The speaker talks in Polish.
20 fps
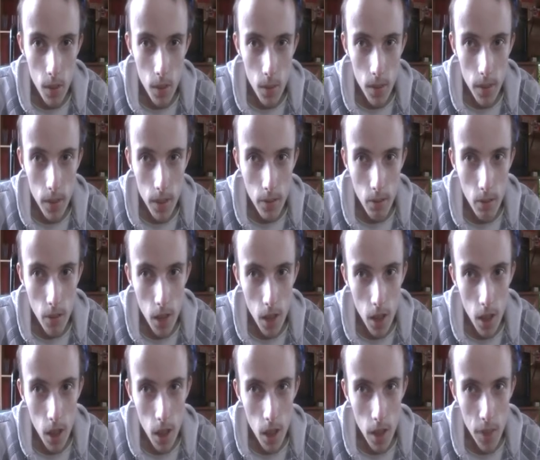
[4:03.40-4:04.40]
kamerę, która
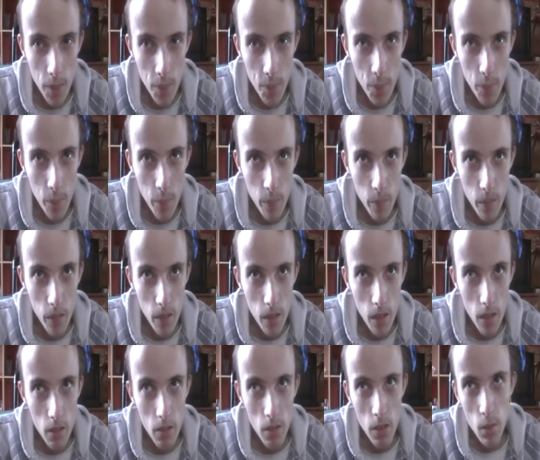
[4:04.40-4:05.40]

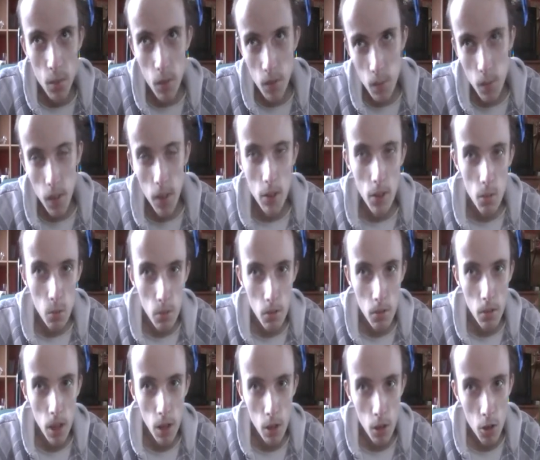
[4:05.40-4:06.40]
no niby ma dobrą
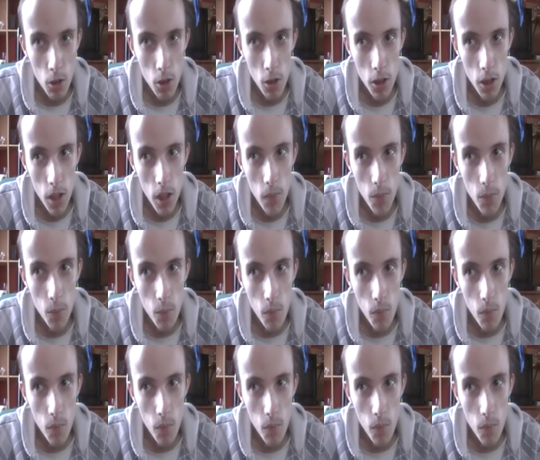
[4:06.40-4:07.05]
jakość, nie?